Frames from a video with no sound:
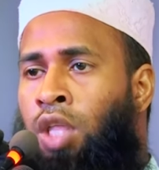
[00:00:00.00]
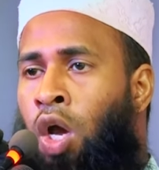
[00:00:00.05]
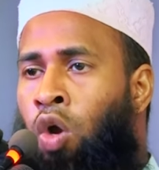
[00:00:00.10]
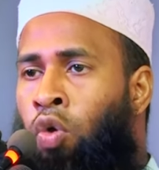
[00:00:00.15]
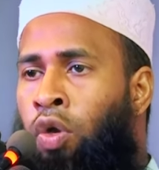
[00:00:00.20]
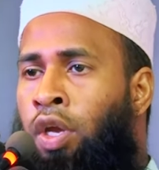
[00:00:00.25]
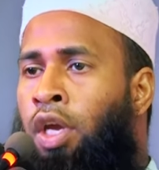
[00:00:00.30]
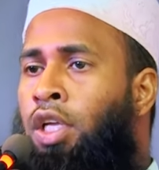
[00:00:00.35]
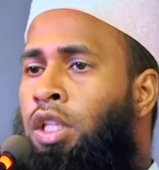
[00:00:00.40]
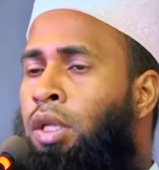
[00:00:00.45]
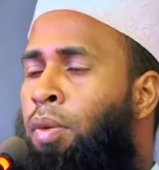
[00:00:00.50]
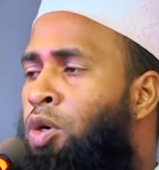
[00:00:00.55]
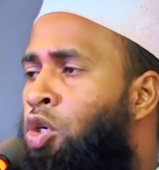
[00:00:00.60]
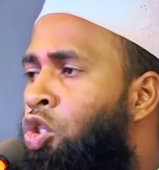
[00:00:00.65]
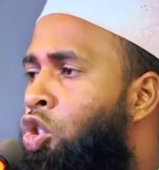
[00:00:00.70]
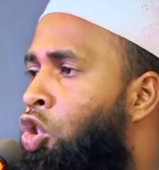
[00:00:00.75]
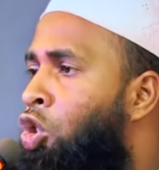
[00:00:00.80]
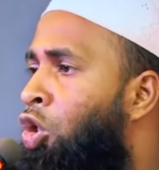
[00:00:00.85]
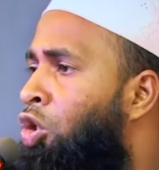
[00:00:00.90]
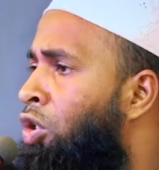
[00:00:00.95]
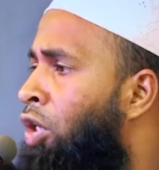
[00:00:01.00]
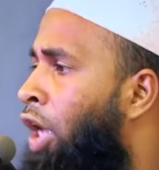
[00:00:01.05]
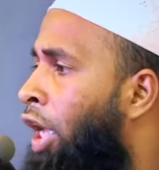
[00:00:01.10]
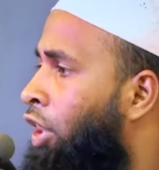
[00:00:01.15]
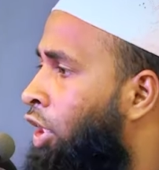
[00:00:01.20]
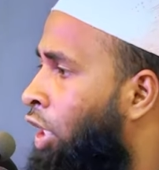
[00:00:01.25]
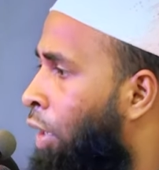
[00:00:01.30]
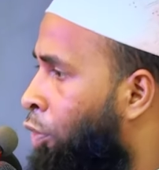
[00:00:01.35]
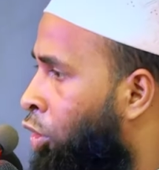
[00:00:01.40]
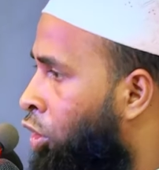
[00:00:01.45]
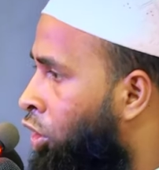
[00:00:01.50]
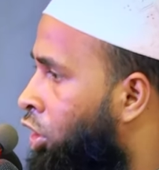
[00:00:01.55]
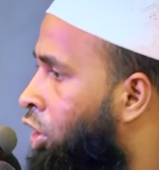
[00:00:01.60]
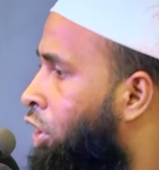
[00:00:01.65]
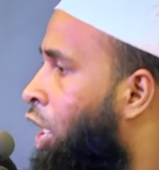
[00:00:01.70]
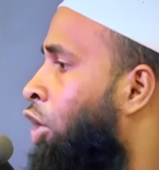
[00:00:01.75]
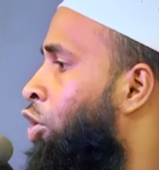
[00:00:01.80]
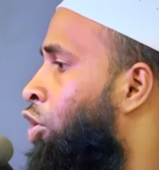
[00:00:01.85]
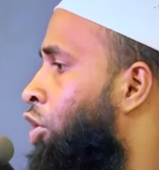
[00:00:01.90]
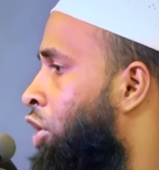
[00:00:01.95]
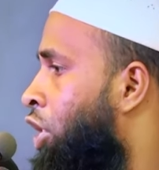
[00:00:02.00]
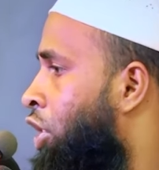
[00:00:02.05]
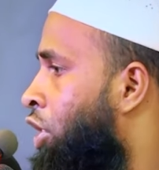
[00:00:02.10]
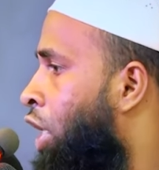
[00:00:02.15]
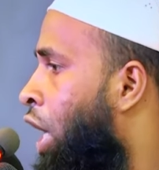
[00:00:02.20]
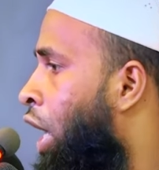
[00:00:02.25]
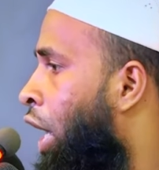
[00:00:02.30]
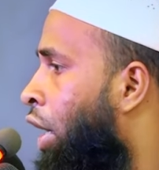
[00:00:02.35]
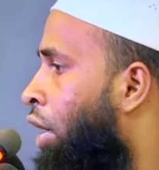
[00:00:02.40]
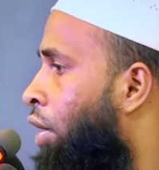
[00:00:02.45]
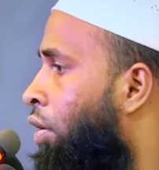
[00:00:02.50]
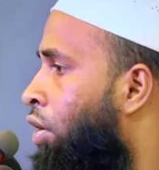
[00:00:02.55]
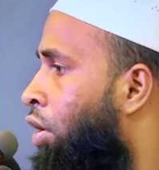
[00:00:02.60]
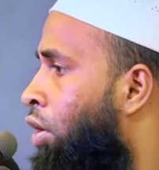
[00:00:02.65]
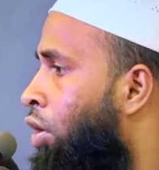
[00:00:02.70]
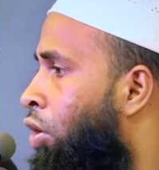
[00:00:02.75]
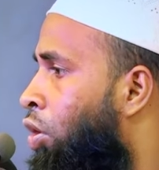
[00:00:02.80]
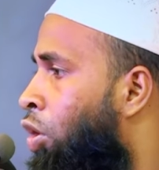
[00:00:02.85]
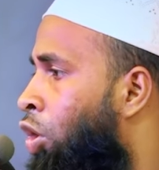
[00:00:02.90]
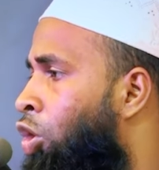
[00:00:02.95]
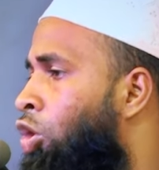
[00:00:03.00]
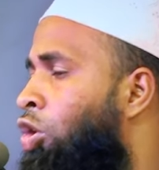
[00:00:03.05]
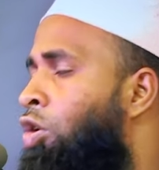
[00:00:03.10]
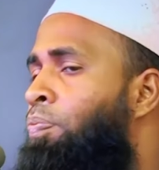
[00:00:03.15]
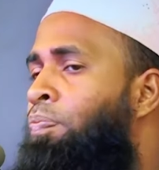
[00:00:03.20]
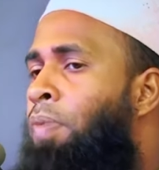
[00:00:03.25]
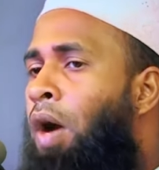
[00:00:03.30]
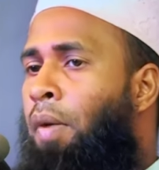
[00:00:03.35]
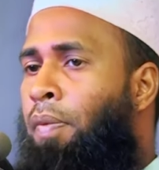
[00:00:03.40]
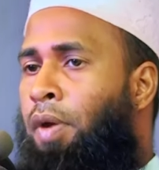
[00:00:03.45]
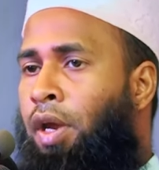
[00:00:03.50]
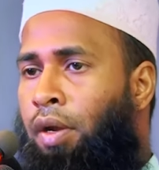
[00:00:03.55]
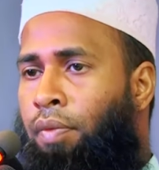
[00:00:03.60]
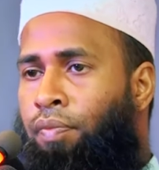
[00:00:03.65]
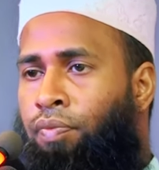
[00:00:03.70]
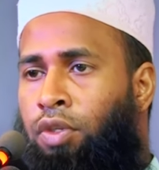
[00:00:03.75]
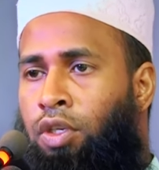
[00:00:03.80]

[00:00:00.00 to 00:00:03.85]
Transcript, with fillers: তৌহিদ এবং সুন্নাতকে প্রতিষ্ঠা করতে চায় অনুরূপভাবে